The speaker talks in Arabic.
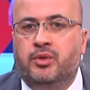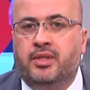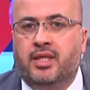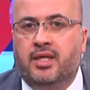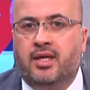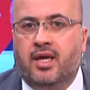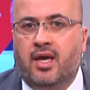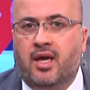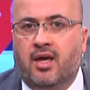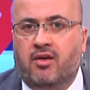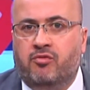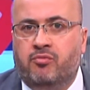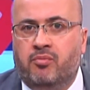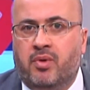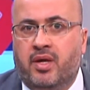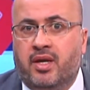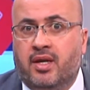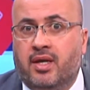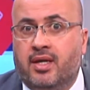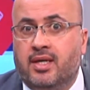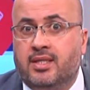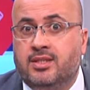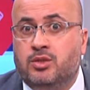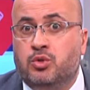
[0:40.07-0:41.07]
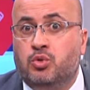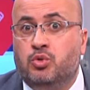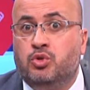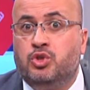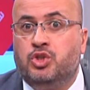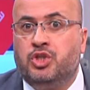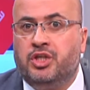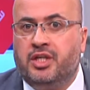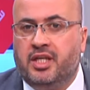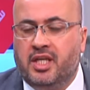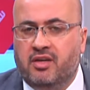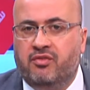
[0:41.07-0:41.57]
ديكاف مركز
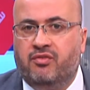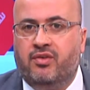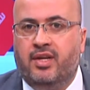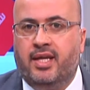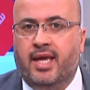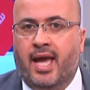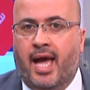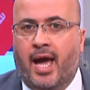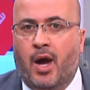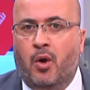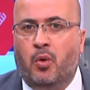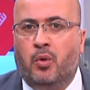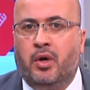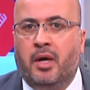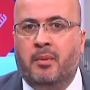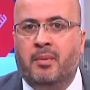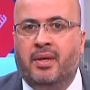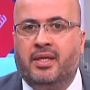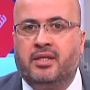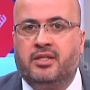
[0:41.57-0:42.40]
جنيف لحوكمه